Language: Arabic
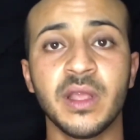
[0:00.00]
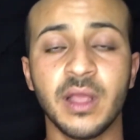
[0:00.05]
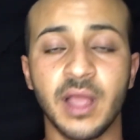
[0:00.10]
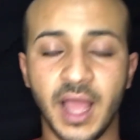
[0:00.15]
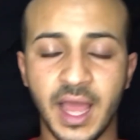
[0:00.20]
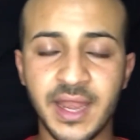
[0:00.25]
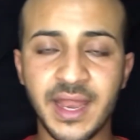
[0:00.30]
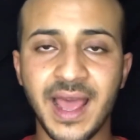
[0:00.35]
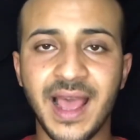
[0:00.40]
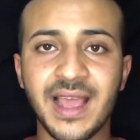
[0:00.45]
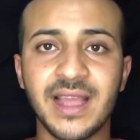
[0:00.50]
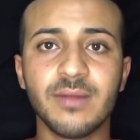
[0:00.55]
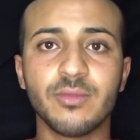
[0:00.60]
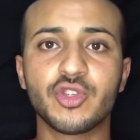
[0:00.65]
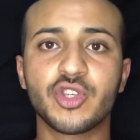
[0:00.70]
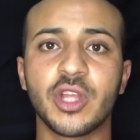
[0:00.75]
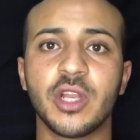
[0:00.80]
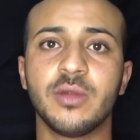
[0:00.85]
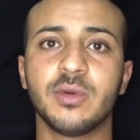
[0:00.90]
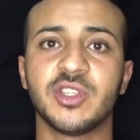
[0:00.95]
انا هاي
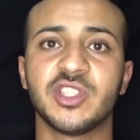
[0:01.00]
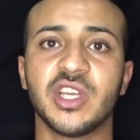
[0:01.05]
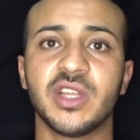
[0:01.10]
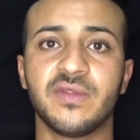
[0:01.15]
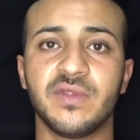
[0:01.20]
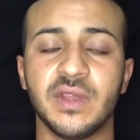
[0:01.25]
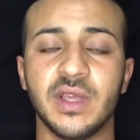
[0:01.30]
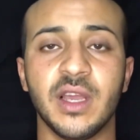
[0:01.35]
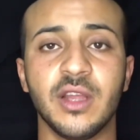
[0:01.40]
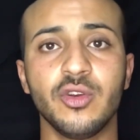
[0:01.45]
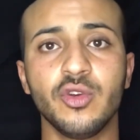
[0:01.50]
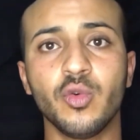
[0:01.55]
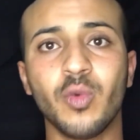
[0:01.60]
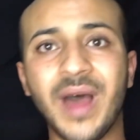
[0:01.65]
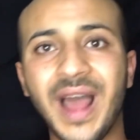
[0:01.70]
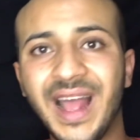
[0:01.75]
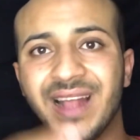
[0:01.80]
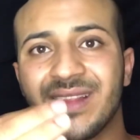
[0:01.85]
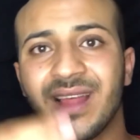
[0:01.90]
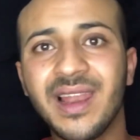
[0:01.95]
المشكله اللي واجهت فيها انه
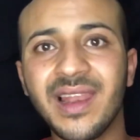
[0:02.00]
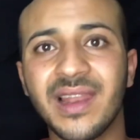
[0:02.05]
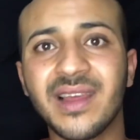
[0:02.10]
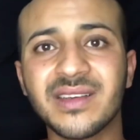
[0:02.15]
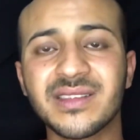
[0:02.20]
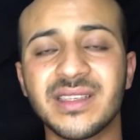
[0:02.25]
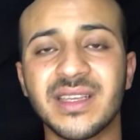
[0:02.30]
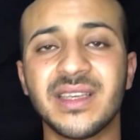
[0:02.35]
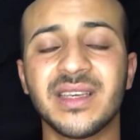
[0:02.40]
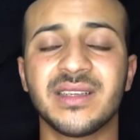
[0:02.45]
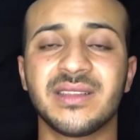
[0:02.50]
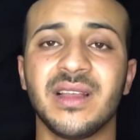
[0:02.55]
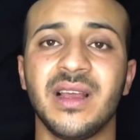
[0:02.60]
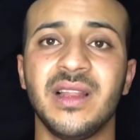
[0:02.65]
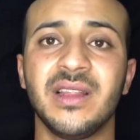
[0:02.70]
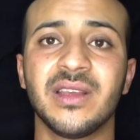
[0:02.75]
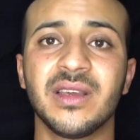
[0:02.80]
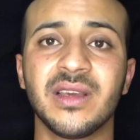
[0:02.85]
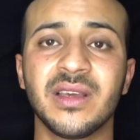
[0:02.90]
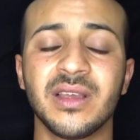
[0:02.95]
واحد علق زي هيك
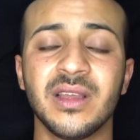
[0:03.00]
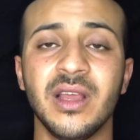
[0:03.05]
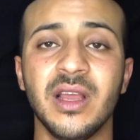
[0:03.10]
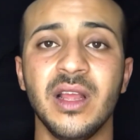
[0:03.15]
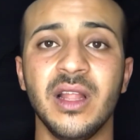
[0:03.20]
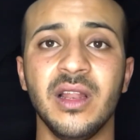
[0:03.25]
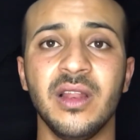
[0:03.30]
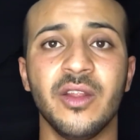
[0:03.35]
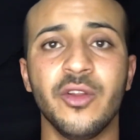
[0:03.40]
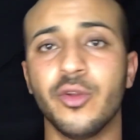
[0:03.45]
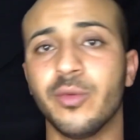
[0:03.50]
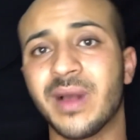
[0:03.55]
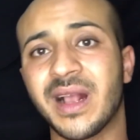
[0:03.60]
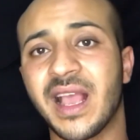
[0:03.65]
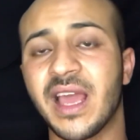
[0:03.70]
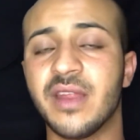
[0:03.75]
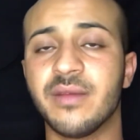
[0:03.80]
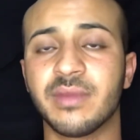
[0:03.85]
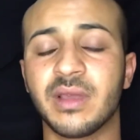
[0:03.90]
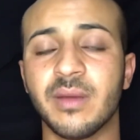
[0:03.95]
تعليق لانه ما
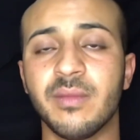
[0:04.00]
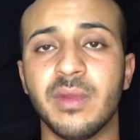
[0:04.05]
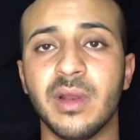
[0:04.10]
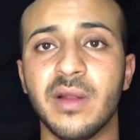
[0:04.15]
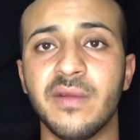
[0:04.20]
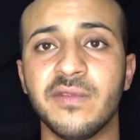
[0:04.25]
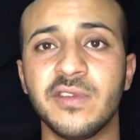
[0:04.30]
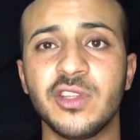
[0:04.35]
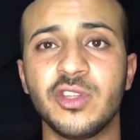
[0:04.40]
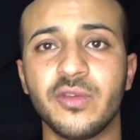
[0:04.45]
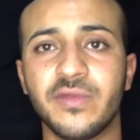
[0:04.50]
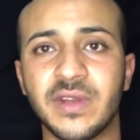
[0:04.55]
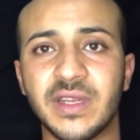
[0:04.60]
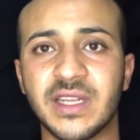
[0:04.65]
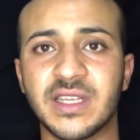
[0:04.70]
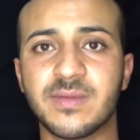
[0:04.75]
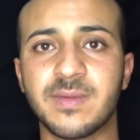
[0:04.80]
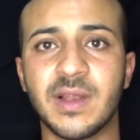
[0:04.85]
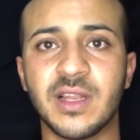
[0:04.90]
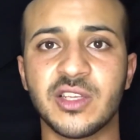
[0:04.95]
كان مكمل الفيديو
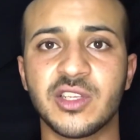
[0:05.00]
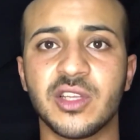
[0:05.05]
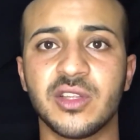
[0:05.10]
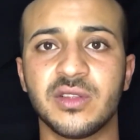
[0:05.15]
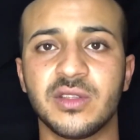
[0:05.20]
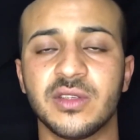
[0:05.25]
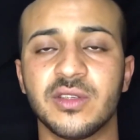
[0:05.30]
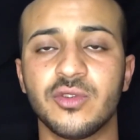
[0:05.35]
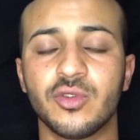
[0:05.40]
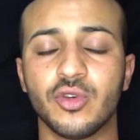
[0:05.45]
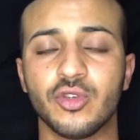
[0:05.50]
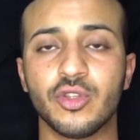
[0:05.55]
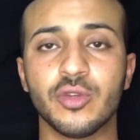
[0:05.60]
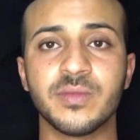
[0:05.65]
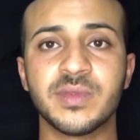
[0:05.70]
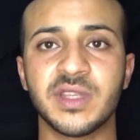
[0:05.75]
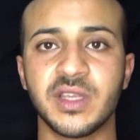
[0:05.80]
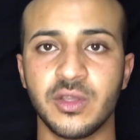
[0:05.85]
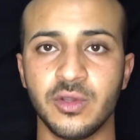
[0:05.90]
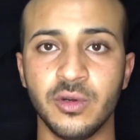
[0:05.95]
فالناس بلشت تكتب
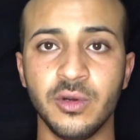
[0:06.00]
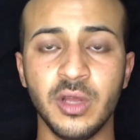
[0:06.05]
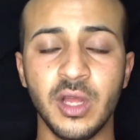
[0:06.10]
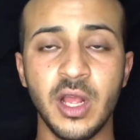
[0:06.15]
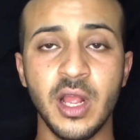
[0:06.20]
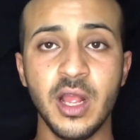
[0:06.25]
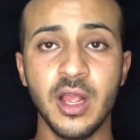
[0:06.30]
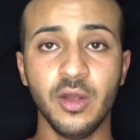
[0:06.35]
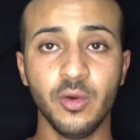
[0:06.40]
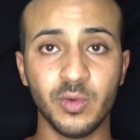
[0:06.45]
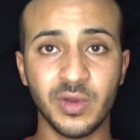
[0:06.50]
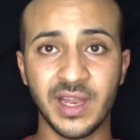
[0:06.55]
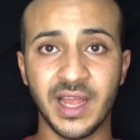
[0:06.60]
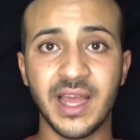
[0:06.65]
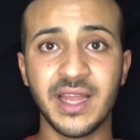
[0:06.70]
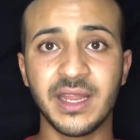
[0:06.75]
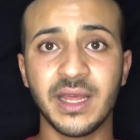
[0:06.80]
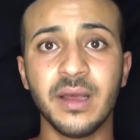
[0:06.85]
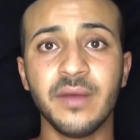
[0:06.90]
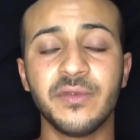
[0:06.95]
زيه ولا
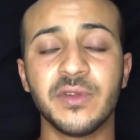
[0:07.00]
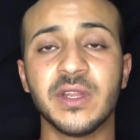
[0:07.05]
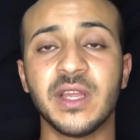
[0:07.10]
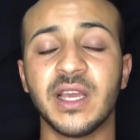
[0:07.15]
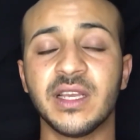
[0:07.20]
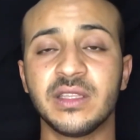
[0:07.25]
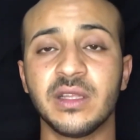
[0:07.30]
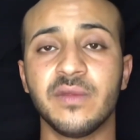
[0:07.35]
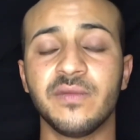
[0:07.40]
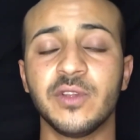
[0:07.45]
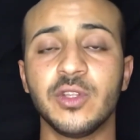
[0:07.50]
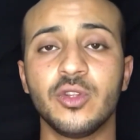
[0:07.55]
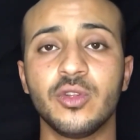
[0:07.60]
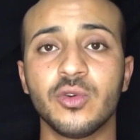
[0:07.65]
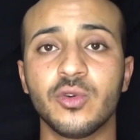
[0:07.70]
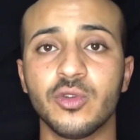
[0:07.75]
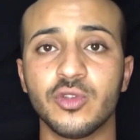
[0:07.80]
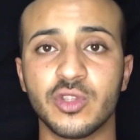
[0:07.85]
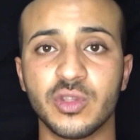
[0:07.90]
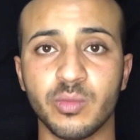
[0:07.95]
انا في نهايه الفيديو
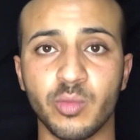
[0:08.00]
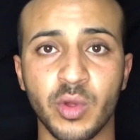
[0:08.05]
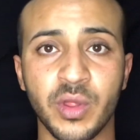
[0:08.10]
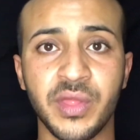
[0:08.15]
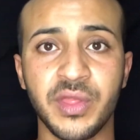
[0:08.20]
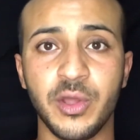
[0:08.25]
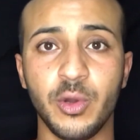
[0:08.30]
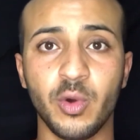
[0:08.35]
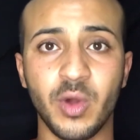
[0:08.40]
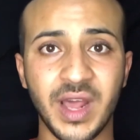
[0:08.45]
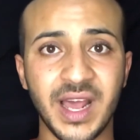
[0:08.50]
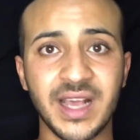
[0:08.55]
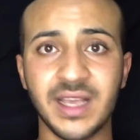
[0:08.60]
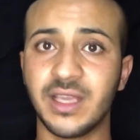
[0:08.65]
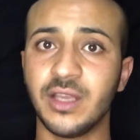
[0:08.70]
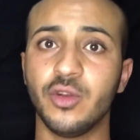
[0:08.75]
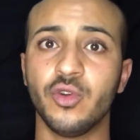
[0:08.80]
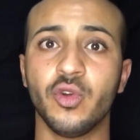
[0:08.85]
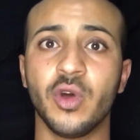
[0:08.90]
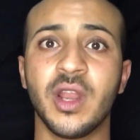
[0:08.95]
كنت موضح وحاكي
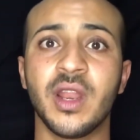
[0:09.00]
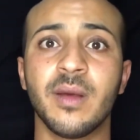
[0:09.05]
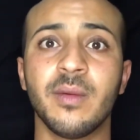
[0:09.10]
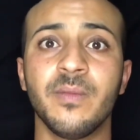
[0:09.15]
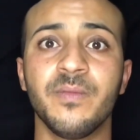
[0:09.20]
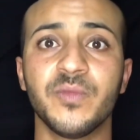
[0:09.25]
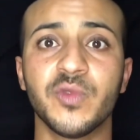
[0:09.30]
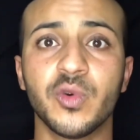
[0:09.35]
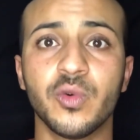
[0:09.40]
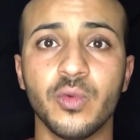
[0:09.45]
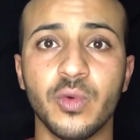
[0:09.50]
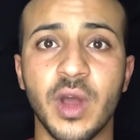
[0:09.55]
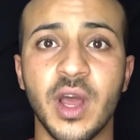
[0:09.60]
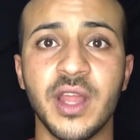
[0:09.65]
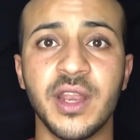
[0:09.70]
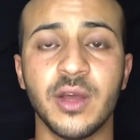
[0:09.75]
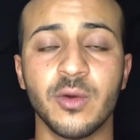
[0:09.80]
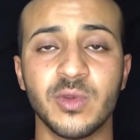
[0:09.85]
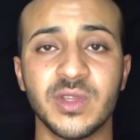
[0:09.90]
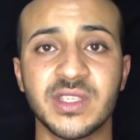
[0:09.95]
انه انا
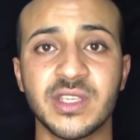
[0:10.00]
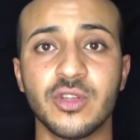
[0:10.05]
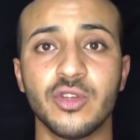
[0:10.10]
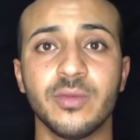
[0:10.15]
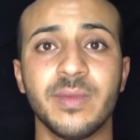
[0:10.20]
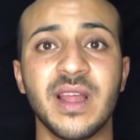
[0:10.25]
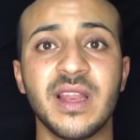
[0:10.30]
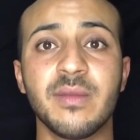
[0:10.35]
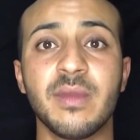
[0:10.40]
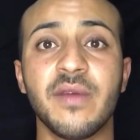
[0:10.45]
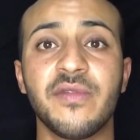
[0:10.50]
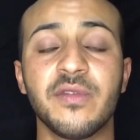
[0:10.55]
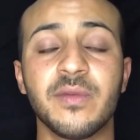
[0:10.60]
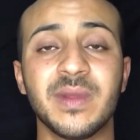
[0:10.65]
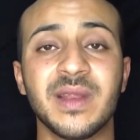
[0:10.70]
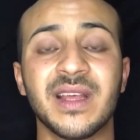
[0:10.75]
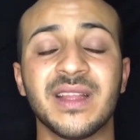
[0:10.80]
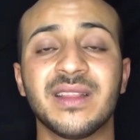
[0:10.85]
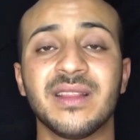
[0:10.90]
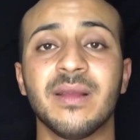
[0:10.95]
انا ويزن نباني ما في
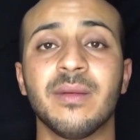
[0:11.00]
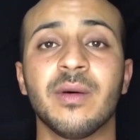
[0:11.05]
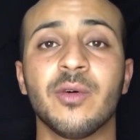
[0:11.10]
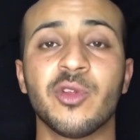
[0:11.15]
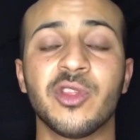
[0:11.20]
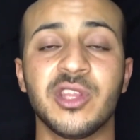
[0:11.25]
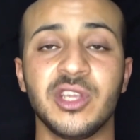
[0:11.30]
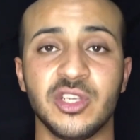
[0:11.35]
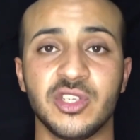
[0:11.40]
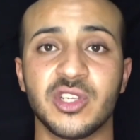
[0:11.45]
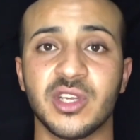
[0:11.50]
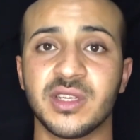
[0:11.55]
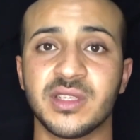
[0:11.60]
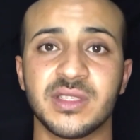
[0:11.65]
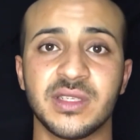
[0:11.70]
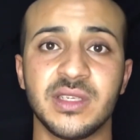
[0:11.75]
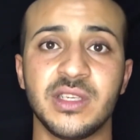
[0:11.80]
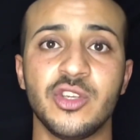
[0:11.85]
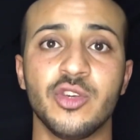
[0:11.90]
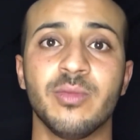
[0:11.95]
بيناتنا مواضيع
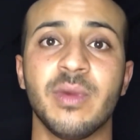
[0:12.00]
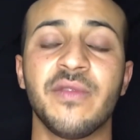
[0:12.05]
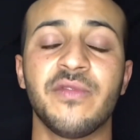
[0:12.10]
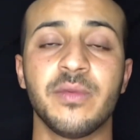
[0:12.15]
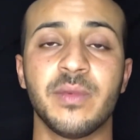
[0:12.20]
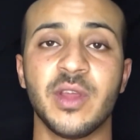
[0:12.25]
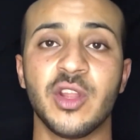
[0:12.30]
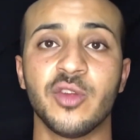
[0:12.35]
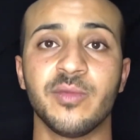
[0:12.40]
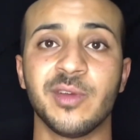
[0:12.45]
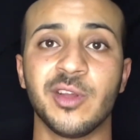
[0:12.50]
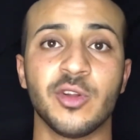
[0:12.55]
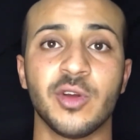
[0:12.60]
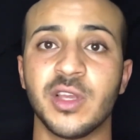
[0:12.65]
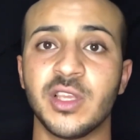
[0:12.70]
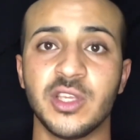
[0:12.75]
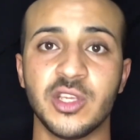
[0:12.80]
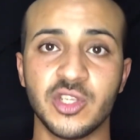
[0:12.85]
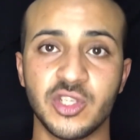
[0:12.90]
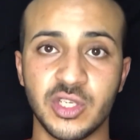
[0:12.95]
شخصيه وما في بيني وبينه
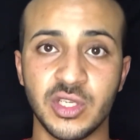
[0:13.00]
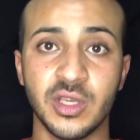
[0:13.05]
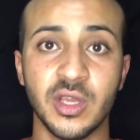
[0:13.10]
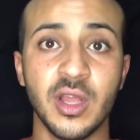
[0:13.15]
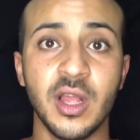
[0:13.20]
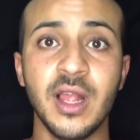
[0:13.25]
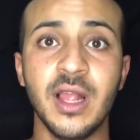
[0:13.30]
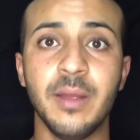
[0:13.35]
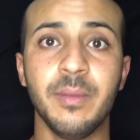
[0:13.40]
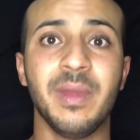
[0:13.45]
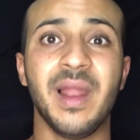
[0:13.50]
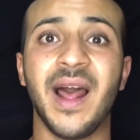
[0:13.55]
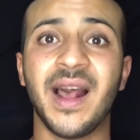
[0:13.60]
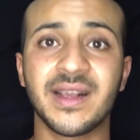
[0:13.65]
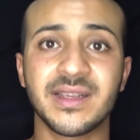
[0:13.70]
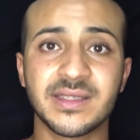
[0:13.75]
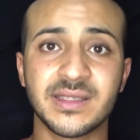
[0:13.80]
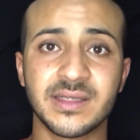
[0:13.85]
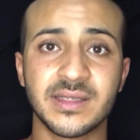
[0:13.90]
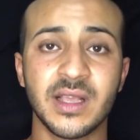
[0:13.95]
اي شيء
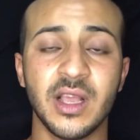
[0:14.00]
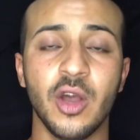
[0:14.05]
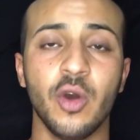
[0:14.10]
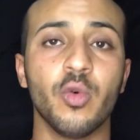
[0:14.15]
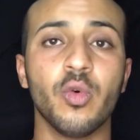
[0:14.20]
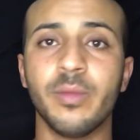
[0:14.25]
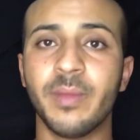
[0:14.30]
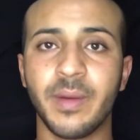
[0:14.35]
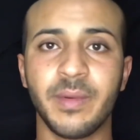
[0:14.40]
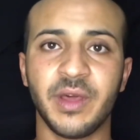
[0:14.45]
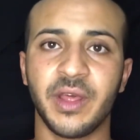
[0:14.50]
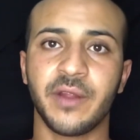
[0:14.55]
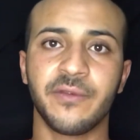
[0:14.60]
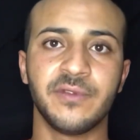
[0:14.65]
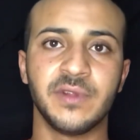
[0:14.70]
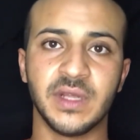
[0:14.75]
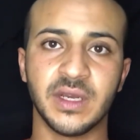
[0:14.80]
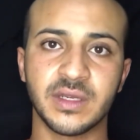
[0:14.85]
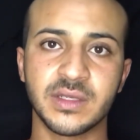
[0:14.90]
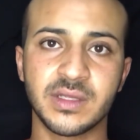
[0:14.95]
بالعكس هو ما
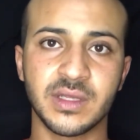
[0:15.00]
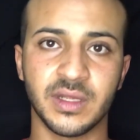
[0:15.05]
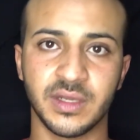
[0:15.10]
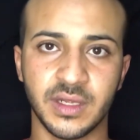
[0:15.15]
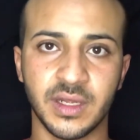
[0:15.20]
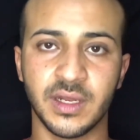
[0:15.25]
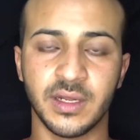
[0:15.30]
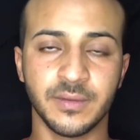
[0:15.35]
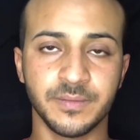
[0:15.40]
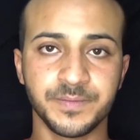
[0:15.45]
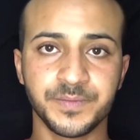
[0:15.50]
بيعرفني اصلا انا